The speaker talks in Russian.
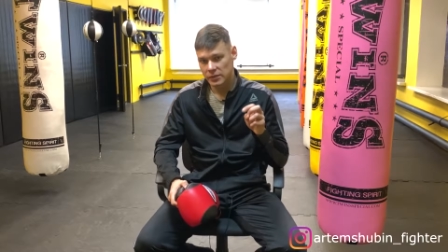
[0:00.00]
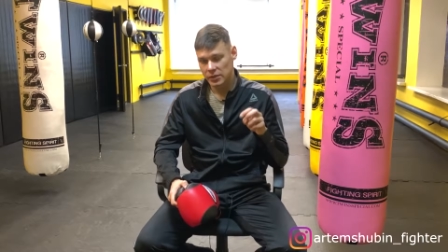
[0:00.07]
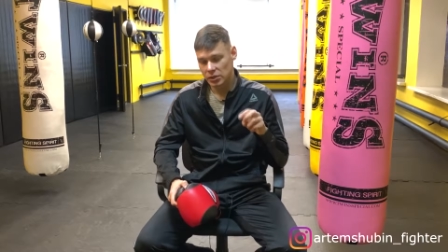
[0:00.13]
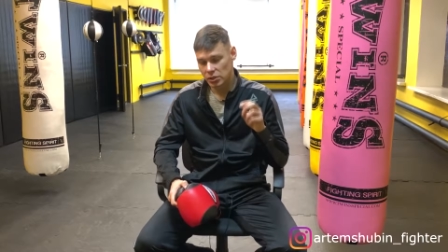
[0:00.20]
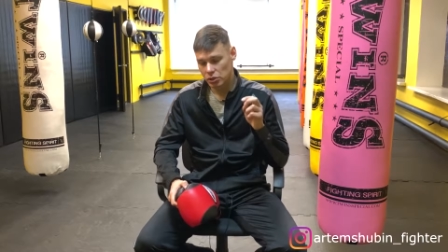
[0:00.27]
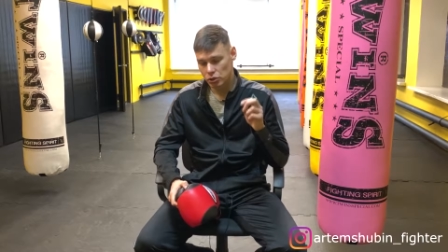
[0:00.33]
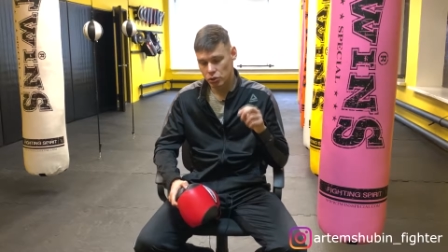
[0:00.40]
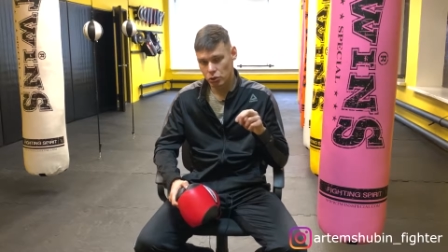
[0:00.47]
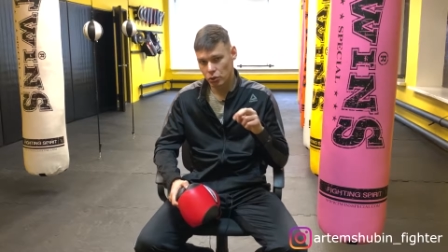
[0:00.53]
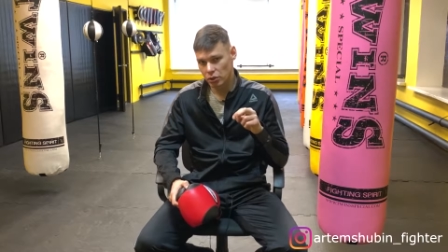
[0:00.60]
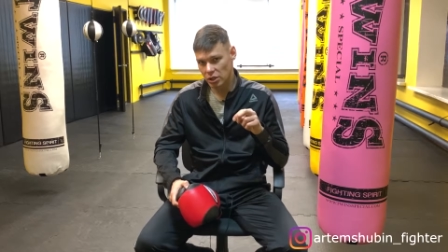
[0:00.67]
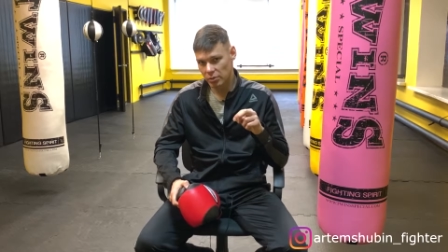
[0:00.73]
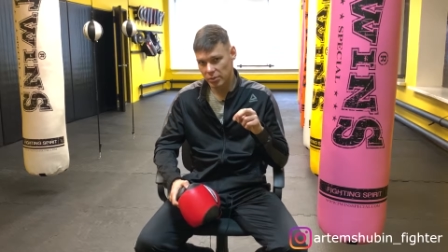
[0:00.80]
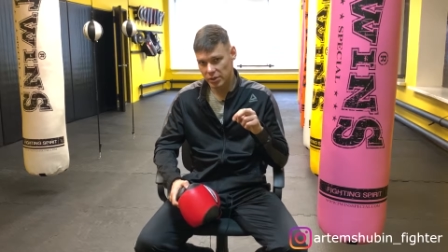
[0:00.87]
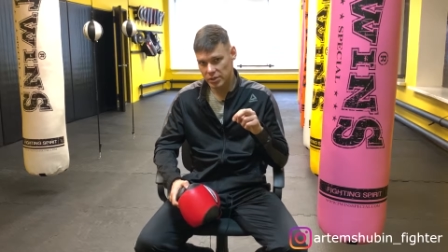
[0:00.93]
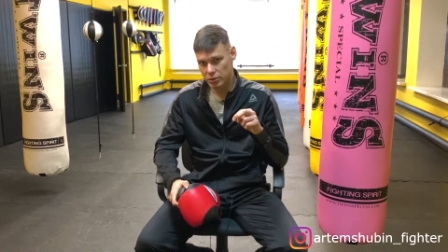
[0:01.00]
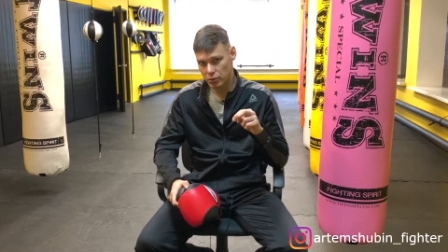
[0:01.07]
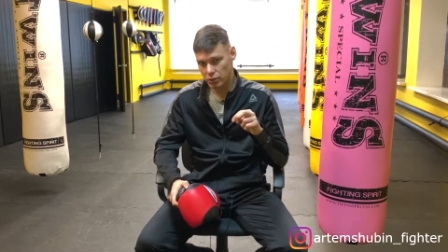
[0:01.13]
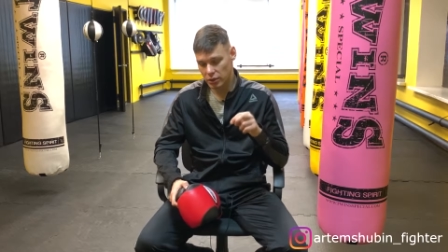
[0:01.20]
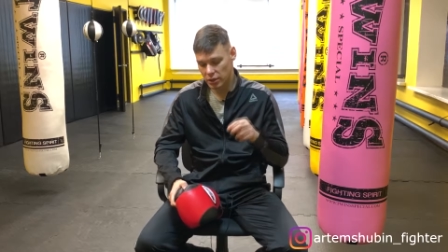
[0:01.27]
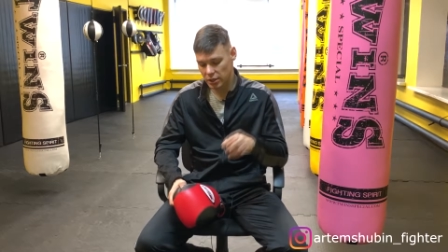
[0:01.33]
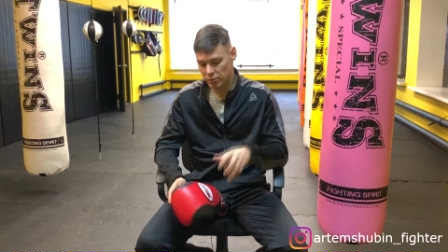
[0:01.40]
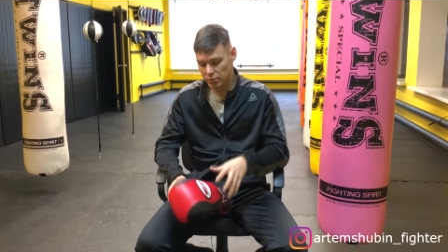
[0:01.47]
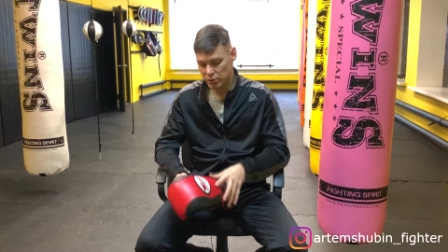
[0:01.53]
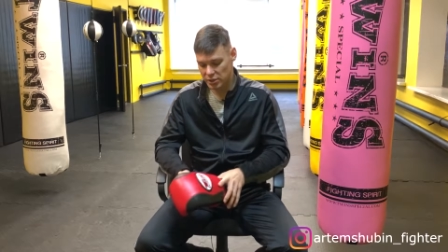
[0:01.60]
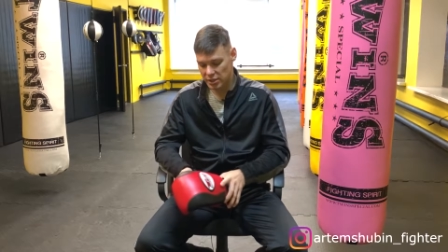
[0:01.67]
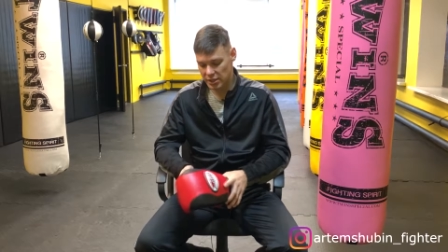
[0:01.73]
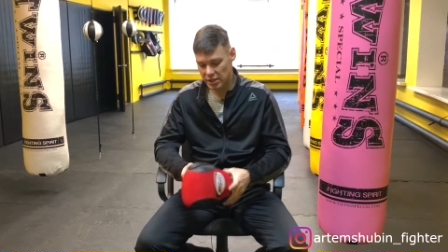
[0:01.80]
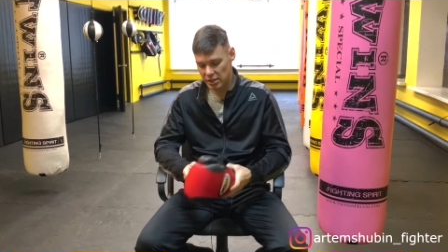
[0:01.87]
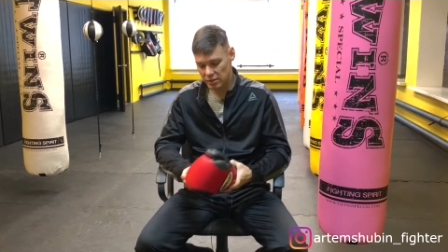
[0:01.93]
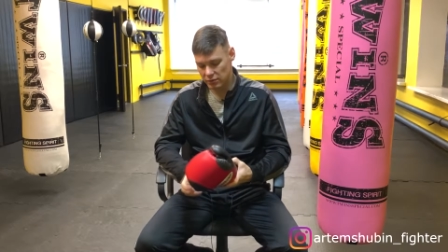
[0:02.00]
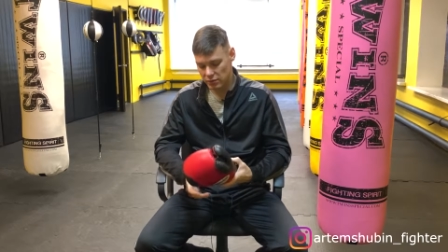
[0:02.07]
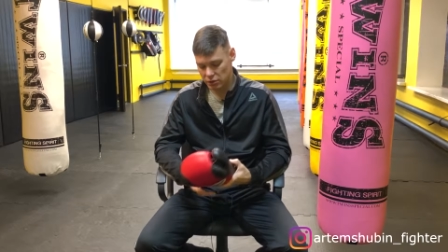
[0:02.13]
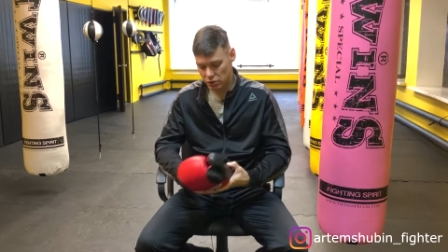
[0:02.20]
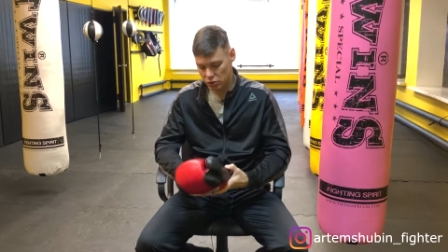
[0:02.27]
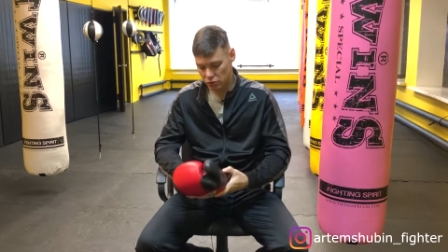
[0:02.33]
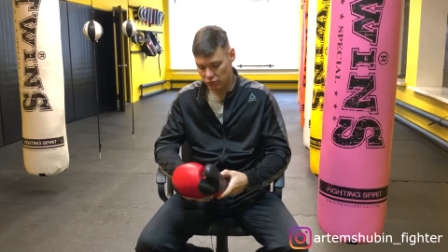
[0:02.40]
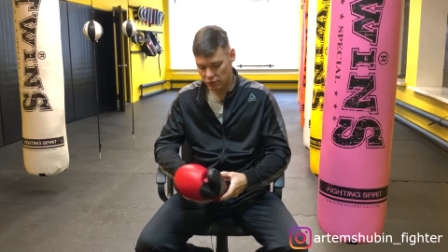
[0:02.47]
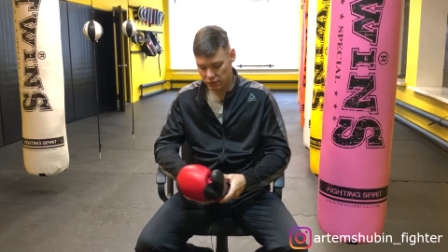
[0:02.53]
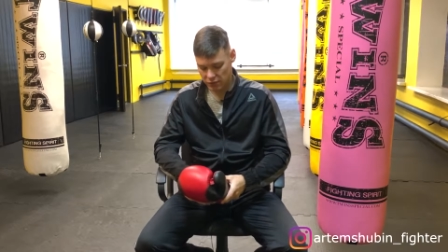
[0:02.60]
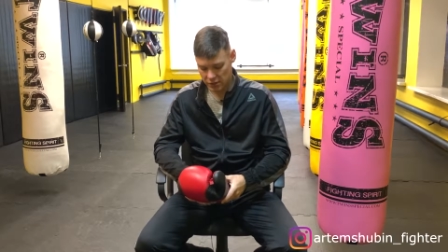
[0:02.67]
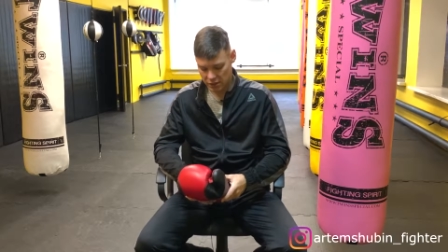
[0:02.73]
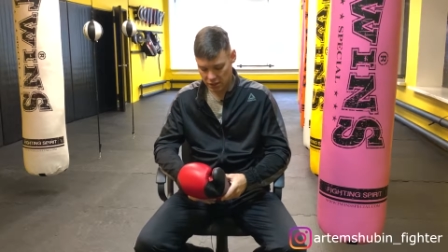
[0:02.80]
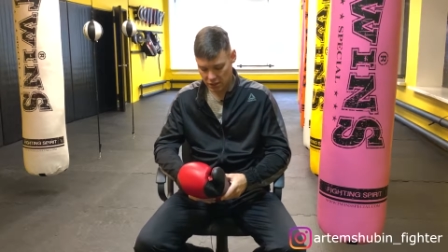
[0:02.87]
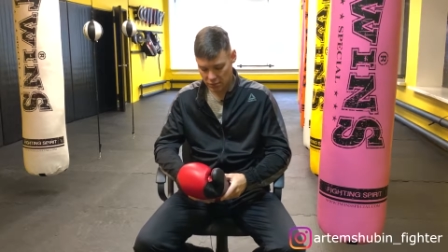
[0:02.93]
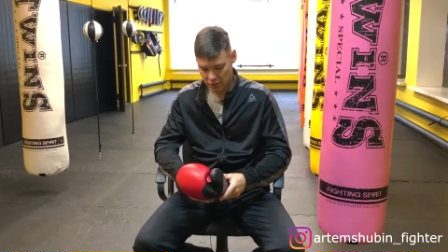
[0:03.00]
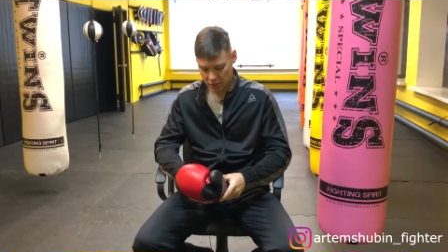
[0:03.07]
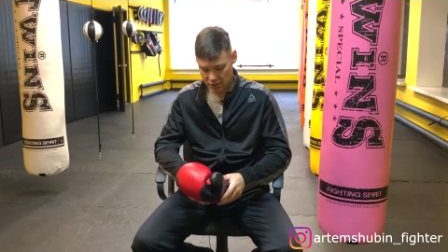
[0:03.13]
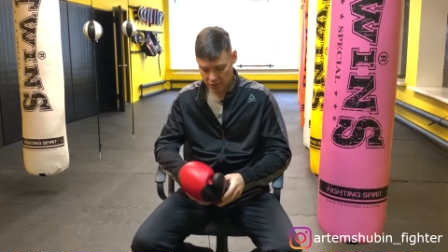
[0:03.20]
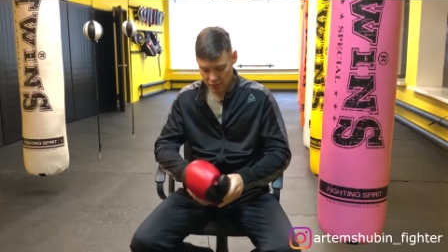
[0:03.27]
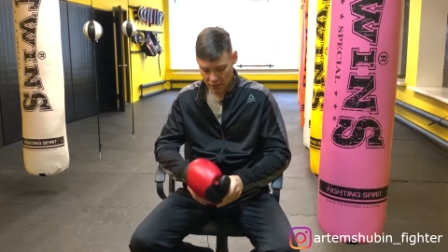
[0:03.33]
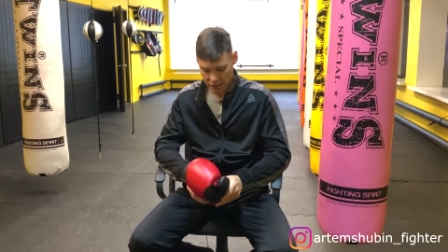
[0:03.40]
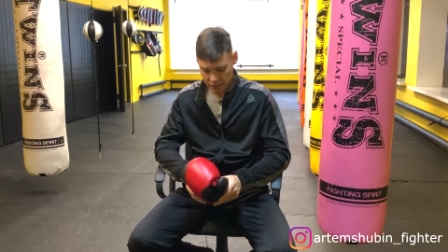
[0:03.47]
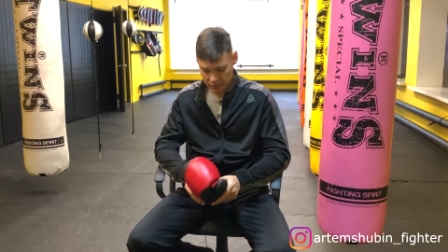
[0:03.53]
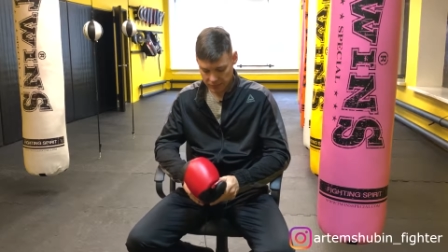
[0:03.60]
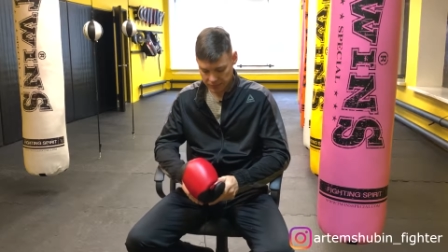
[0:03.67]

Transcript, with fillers: и еще одна прослойка. И после этого еще вот в этих областях,